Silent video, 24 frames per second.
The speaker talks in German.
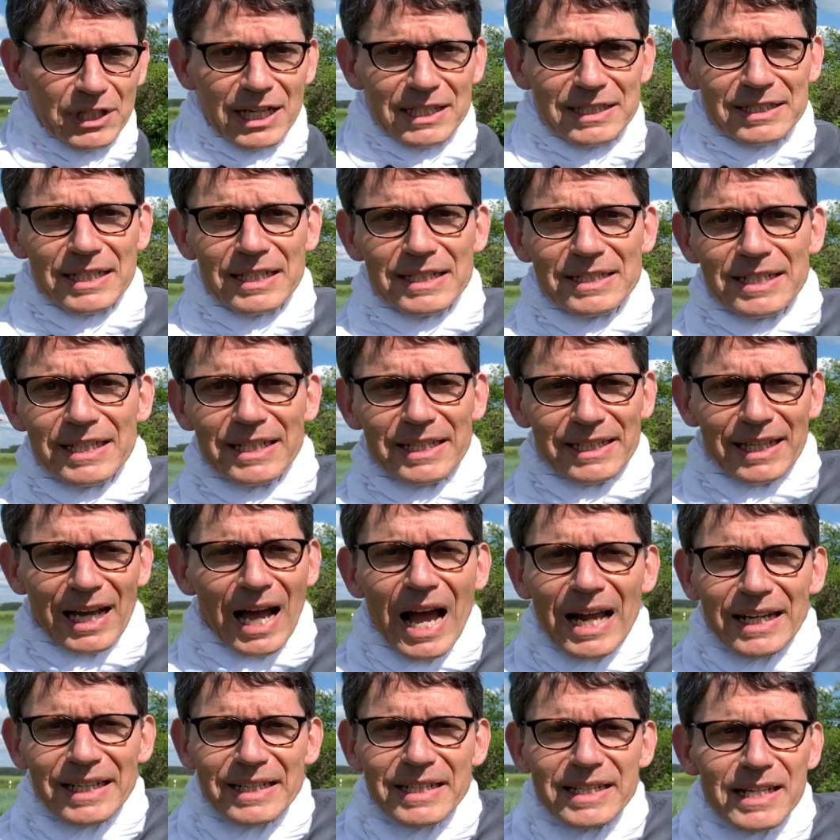er zieht sich
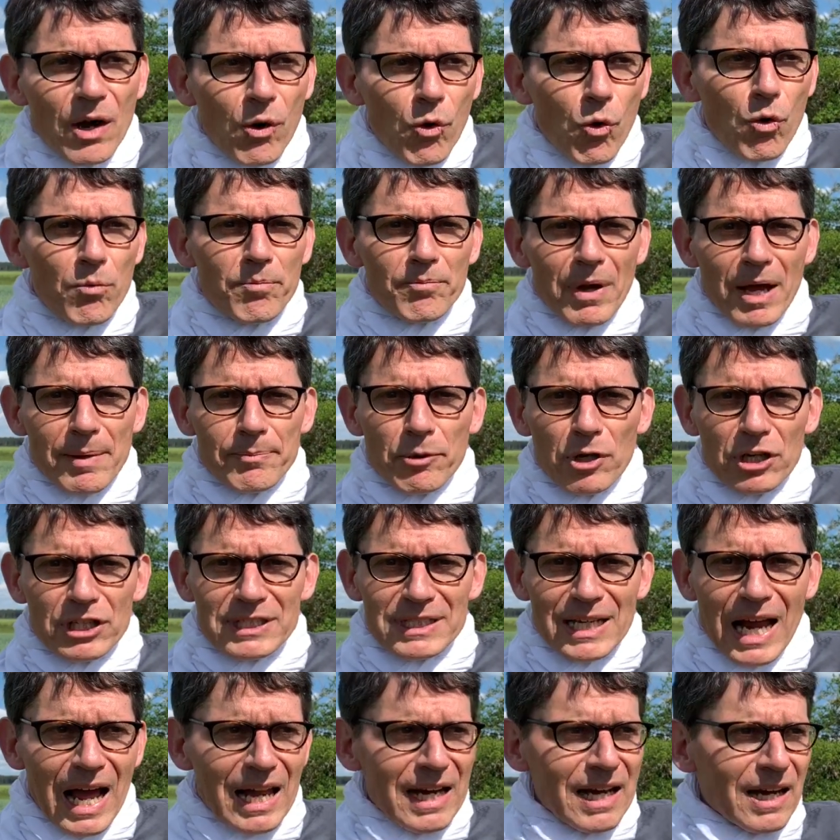gerade hier oben bei Burg
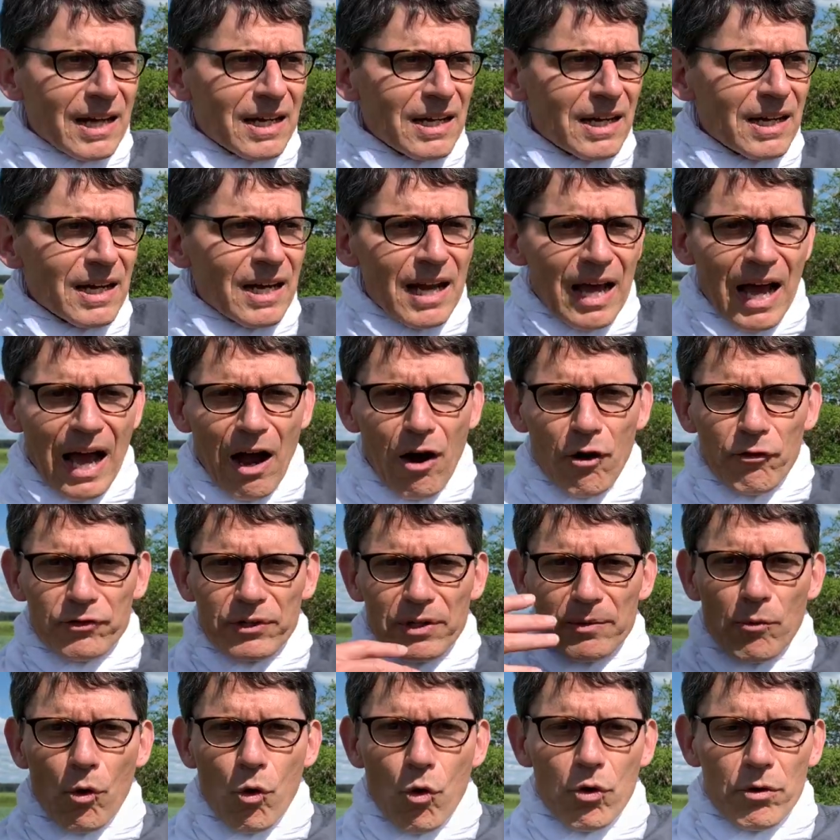Salach auf
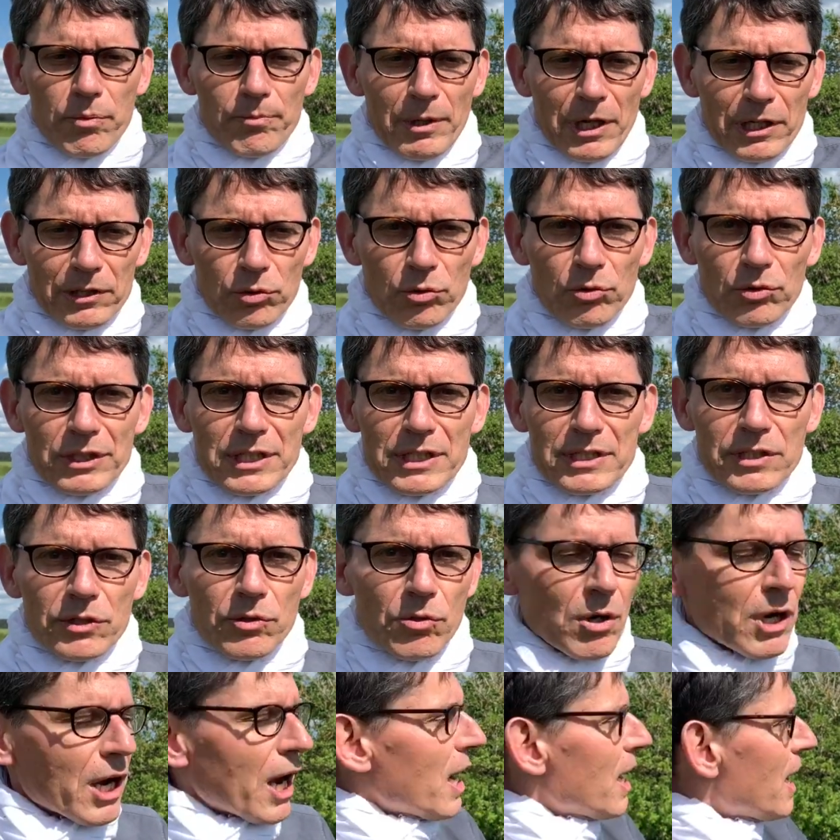dem Hochplateau des
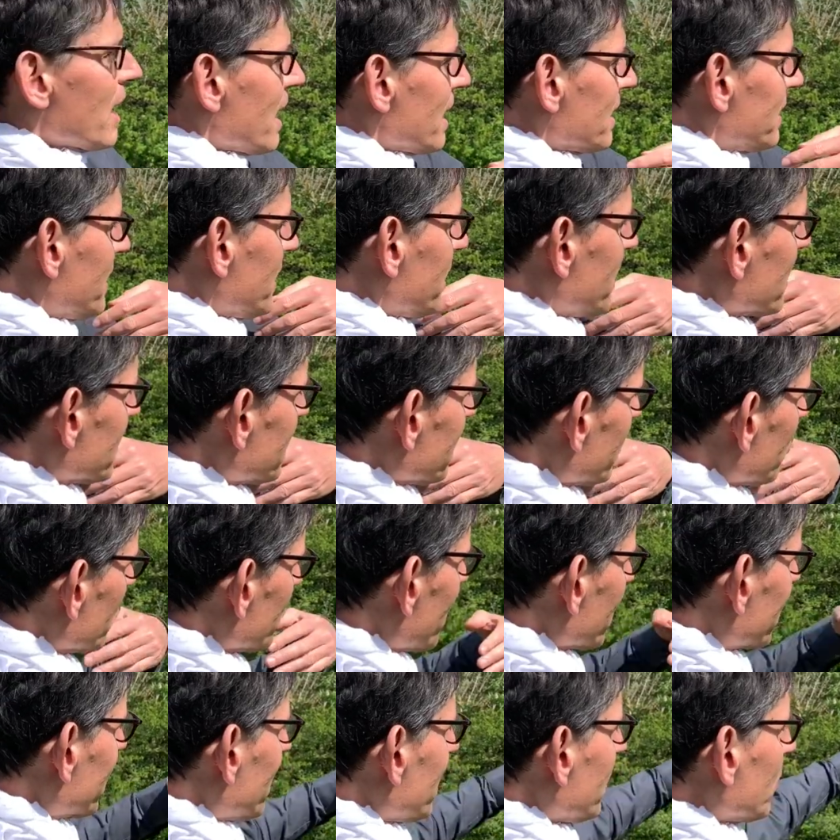Jura, zieht er sich
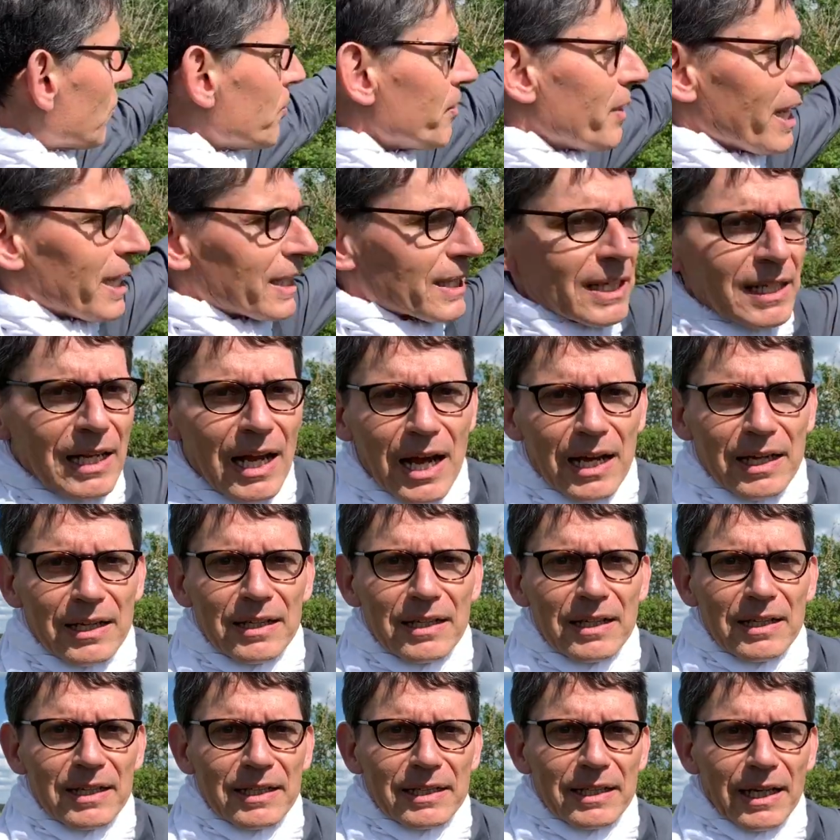über Kilometer lang
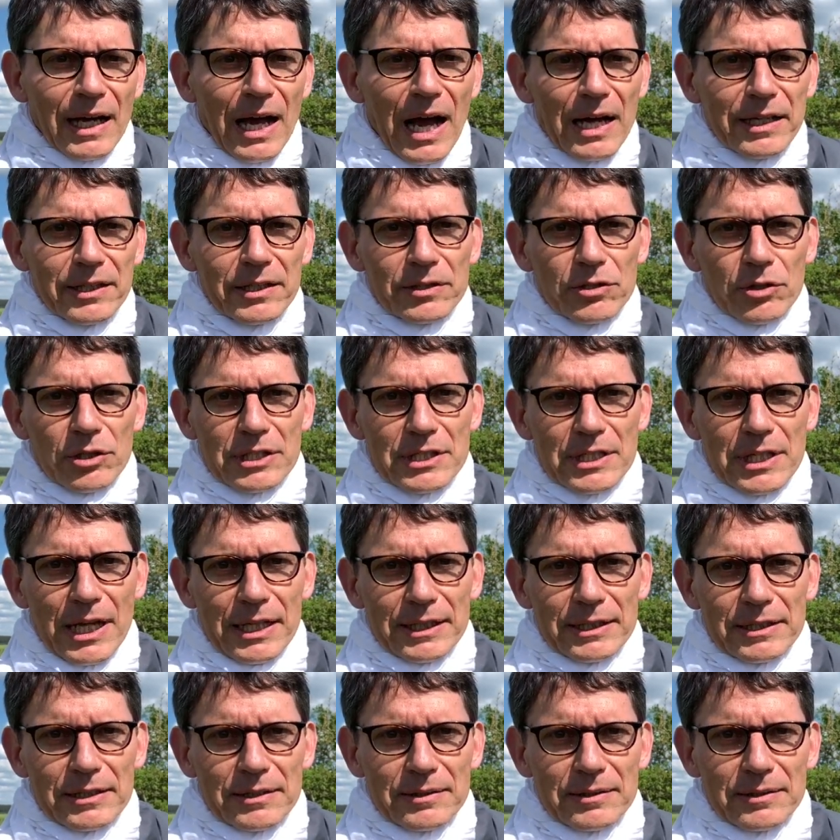gerade durchs Land.